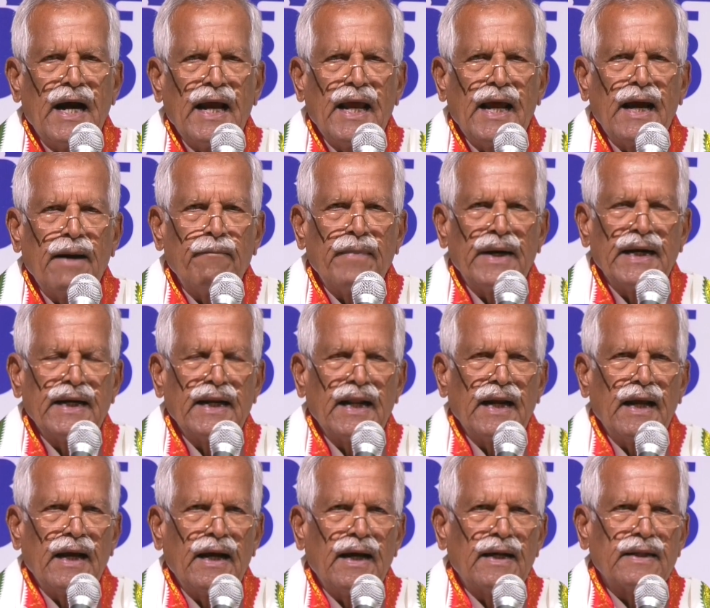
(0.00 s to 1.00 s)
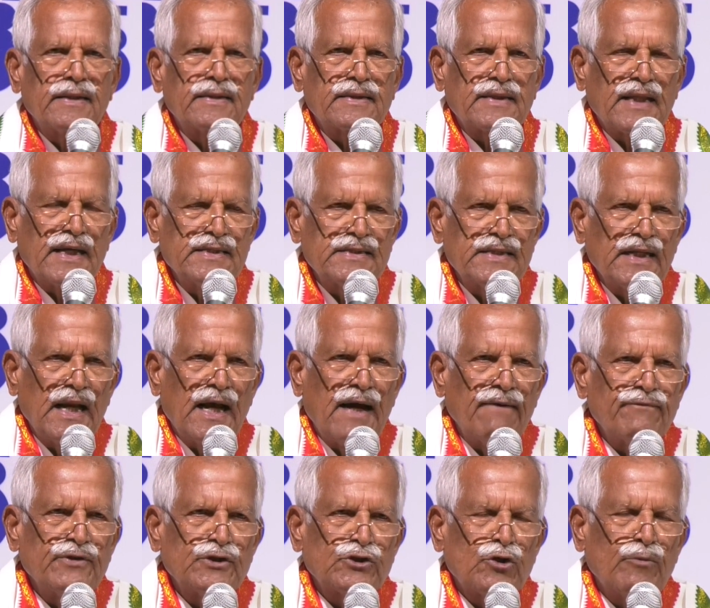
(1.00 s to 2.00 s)
ఆయా మండల తహసీల్
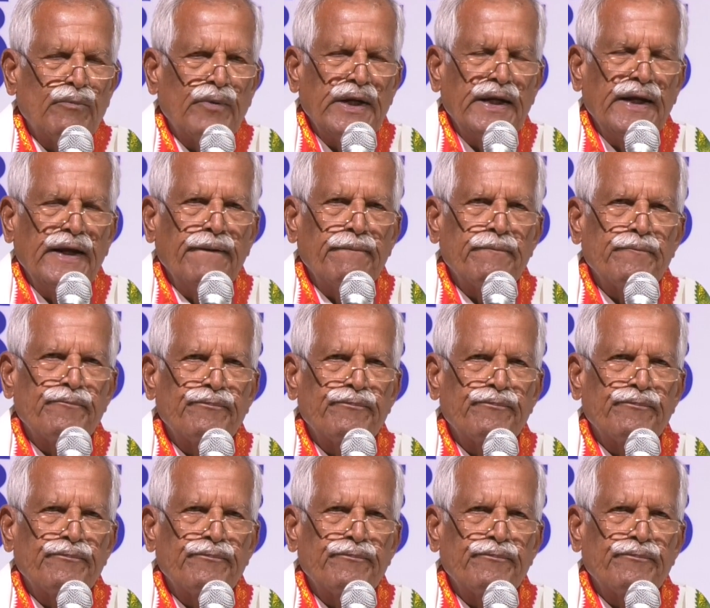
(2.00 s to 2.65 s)
ఆఫీసుకు పోయి